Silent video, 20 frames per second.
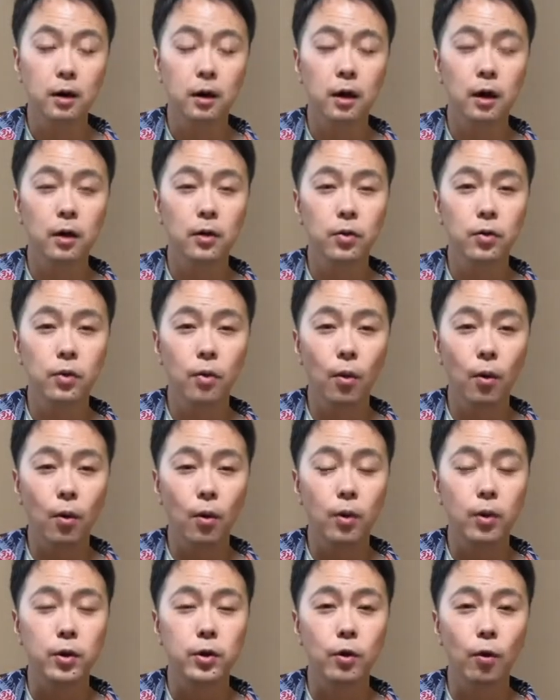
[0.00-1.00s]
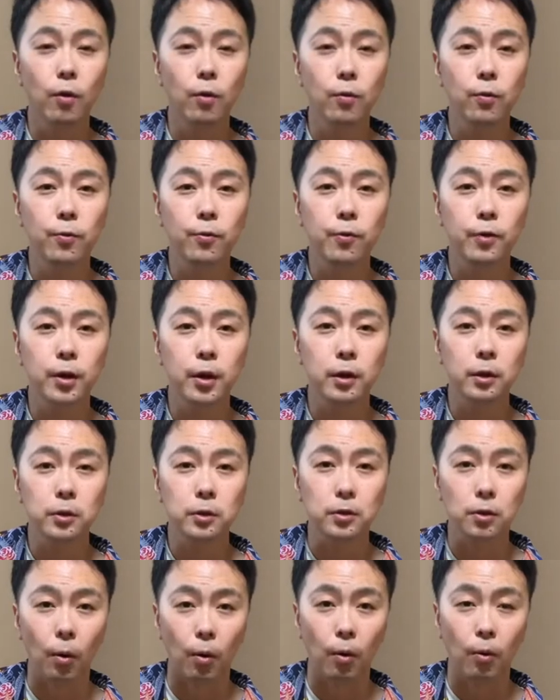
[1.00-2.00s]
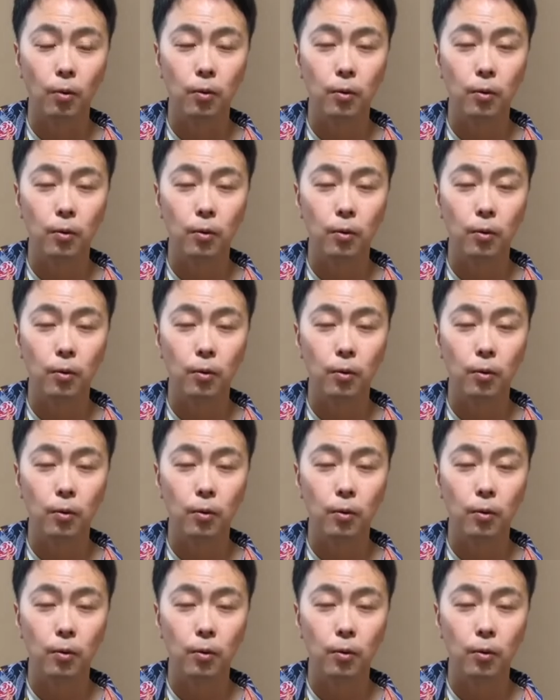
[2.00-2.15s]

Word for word: 弦の4フレット